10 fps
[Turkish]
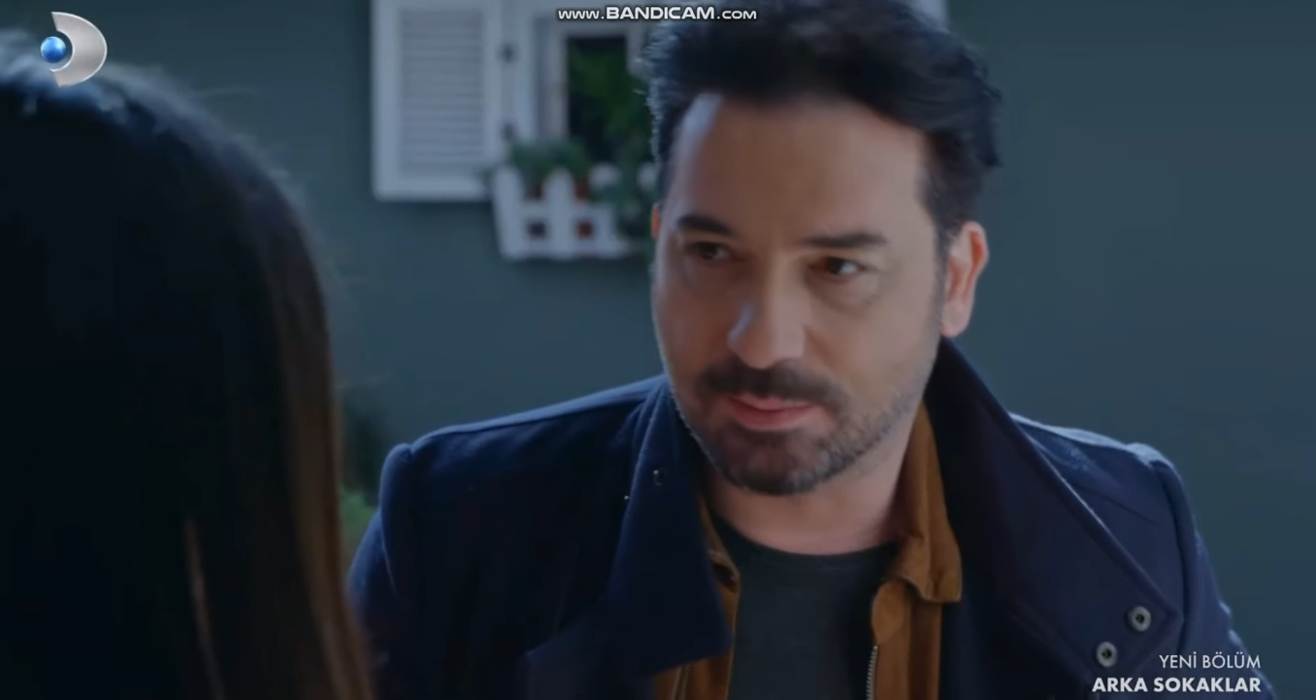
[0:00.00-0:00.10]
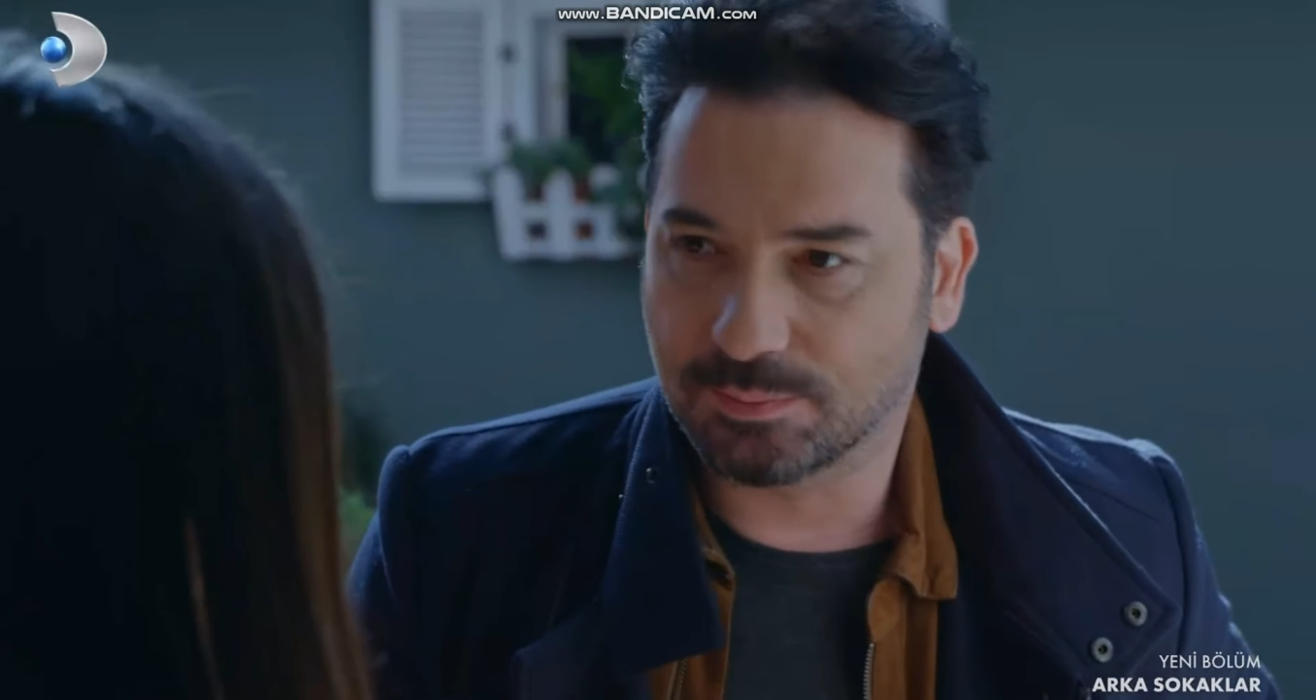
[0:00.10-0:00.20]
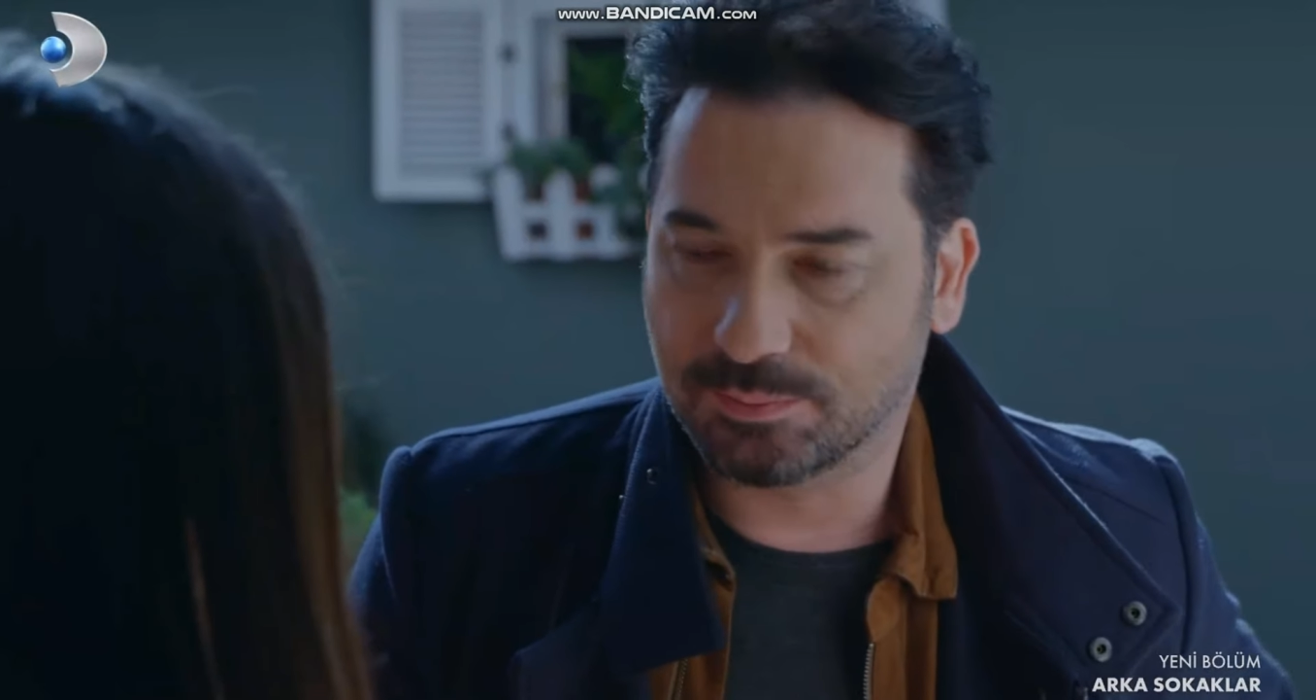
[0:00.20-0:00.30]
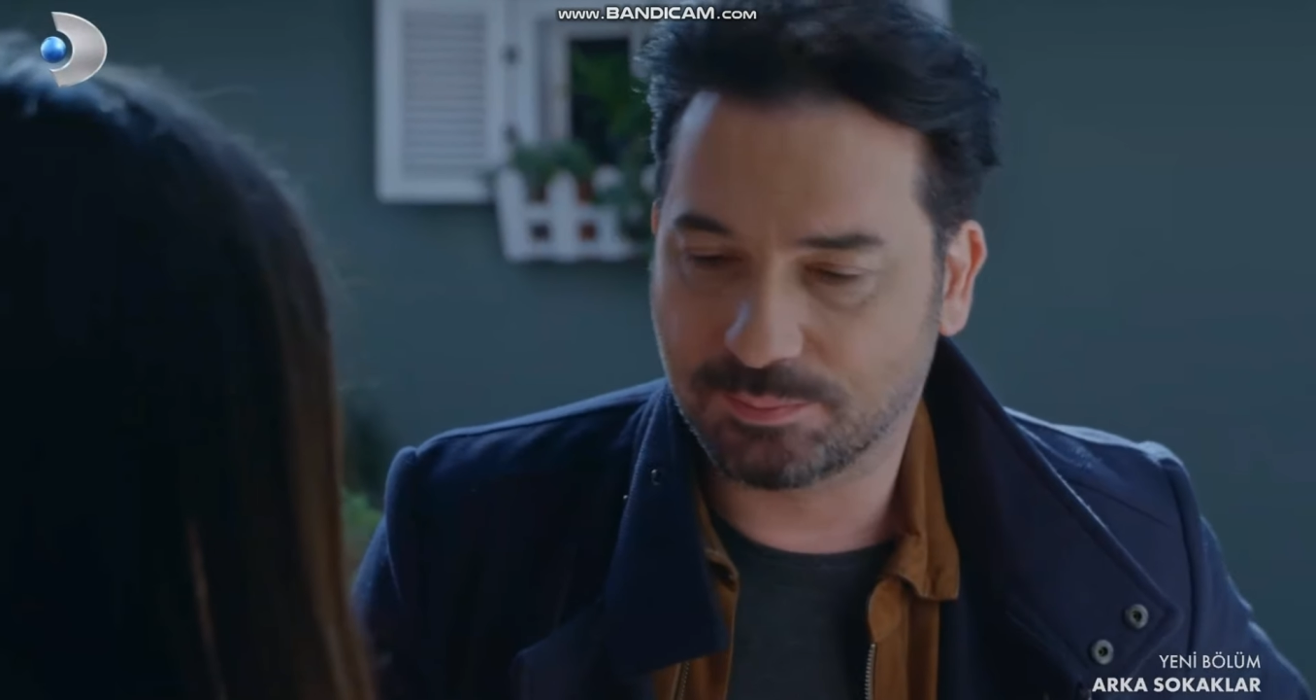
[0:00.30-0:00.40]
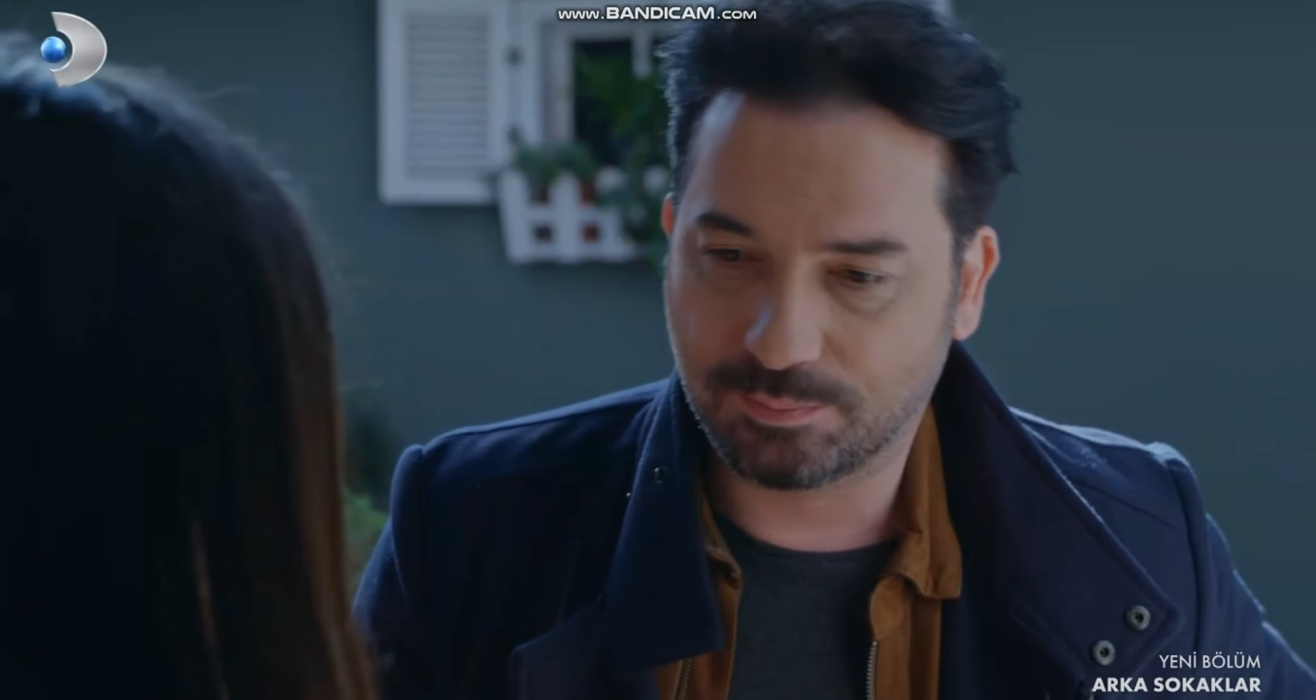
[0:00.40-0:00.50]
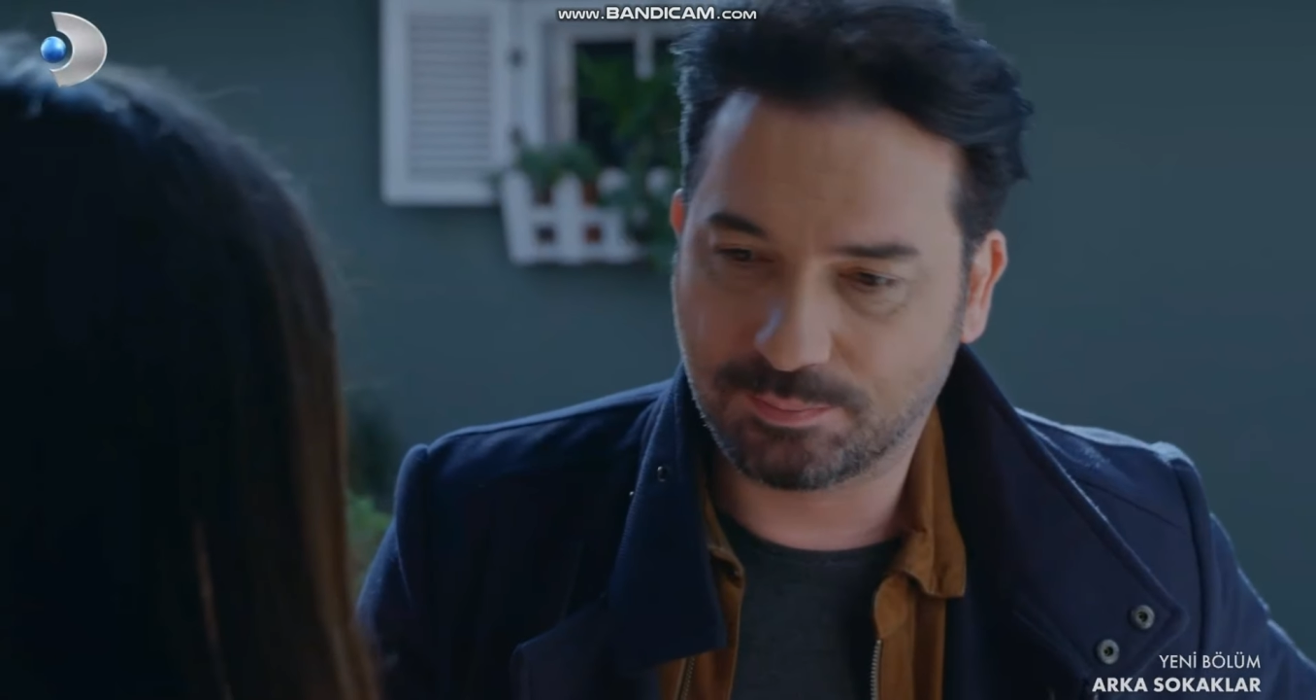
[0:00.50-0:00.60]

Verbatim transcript: ya